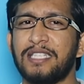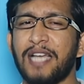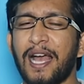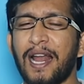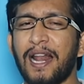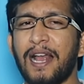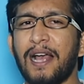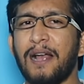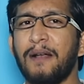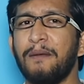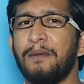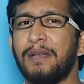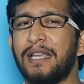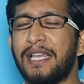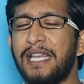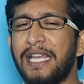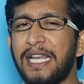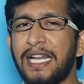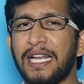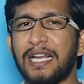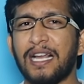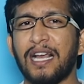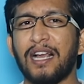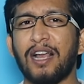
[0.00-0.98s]
చాలా
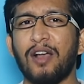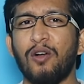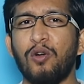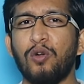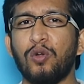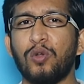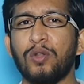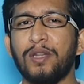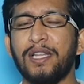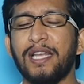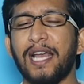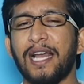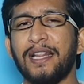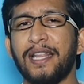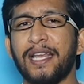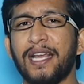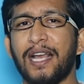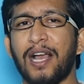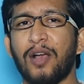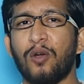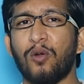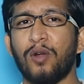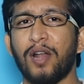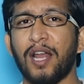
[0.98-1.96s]
కీలకంగా ఉంటుంది
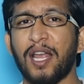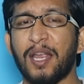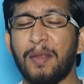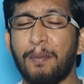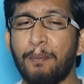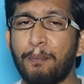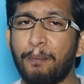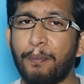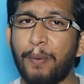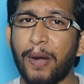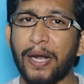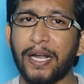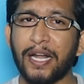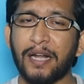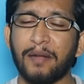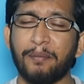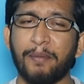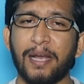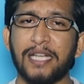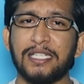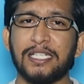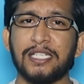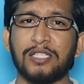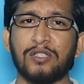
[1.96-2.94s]
అంతేకాకుండా
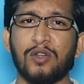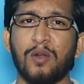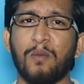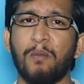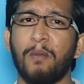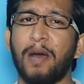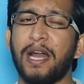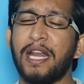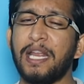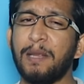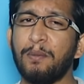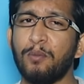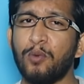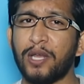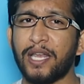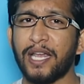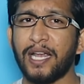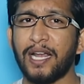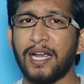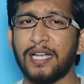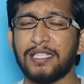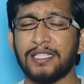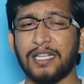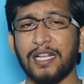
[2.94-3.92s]
ఇంపార్టెంట్ మ్యాచెస్లో మరీ
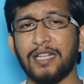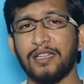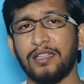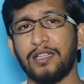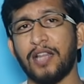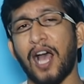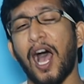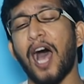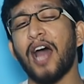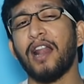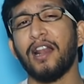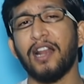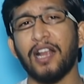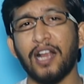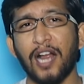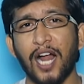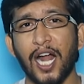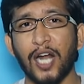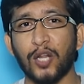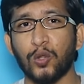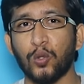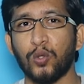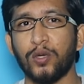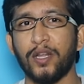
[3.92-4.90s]
ముఖ్యంగా చాలా
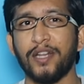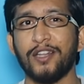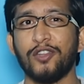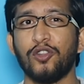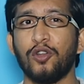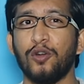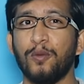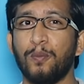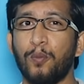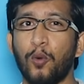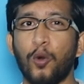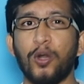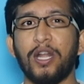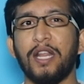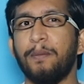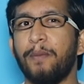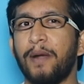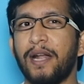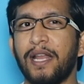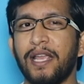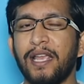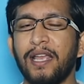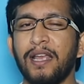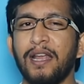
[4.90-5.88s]
దారుణంగా ఆడుతుంటారు ఇద్దరు పోటీ
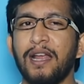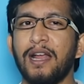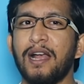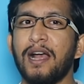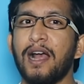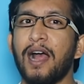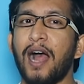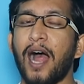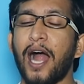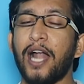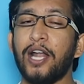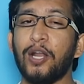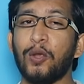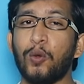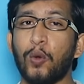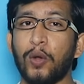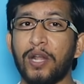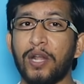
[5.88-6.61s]
పడి అండ్